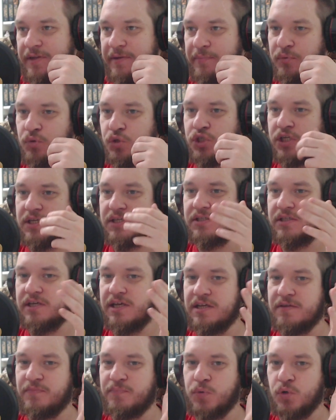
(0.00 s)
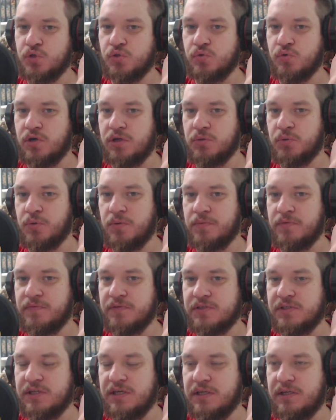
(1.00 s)
для... же они стоять просто у
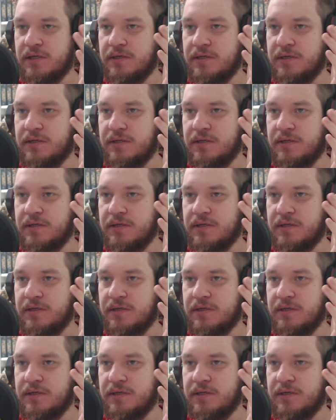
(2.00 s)
рандомного здания.